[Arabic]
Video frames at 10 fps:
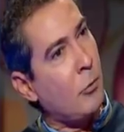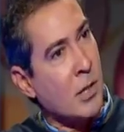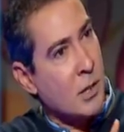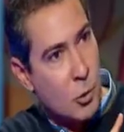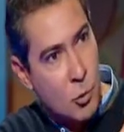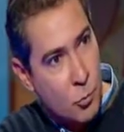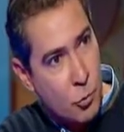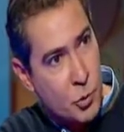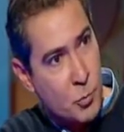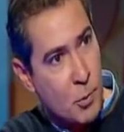كده اقول اصل
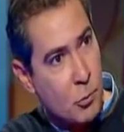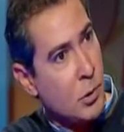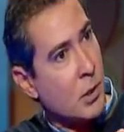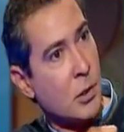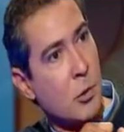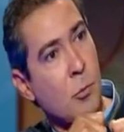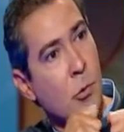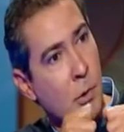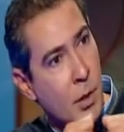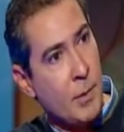الجمهور مش موجود اصل
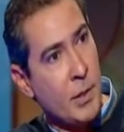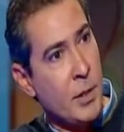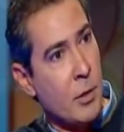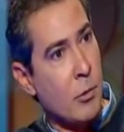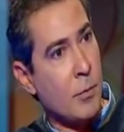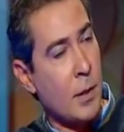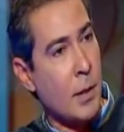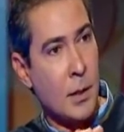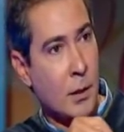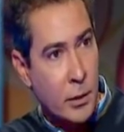الجمهور هو اللي بيدينا الروح
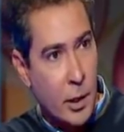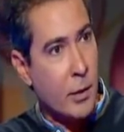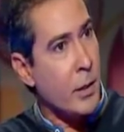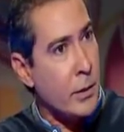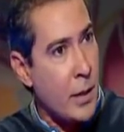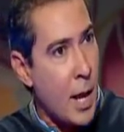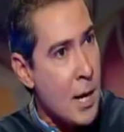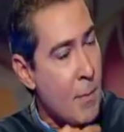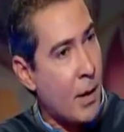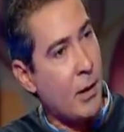ده, ده, ده انت انت
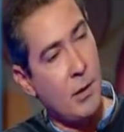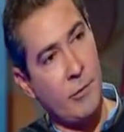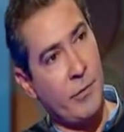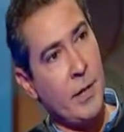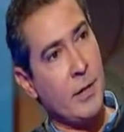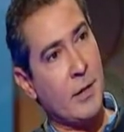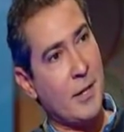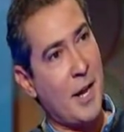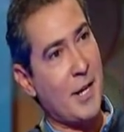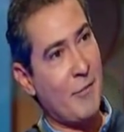قلبك فين يعني
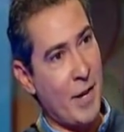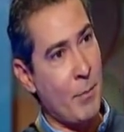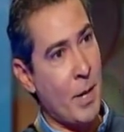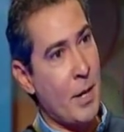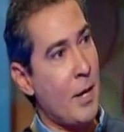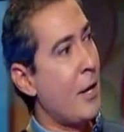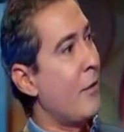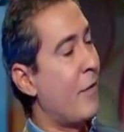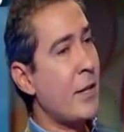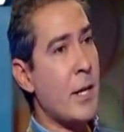صح. يعني فاهم
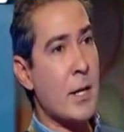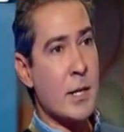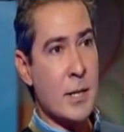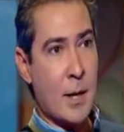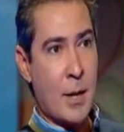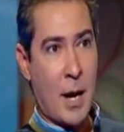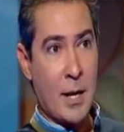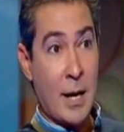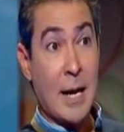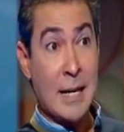فانت اذا
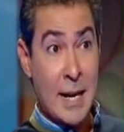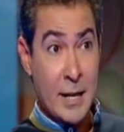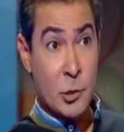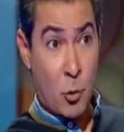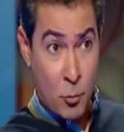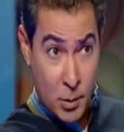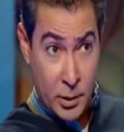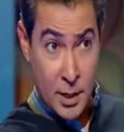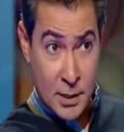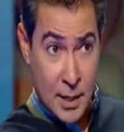هنلاقي
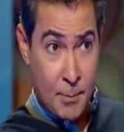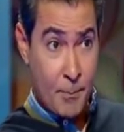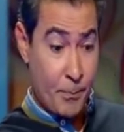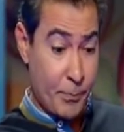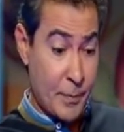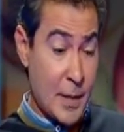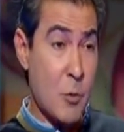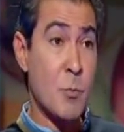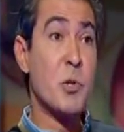صعوبات يا اسلام لو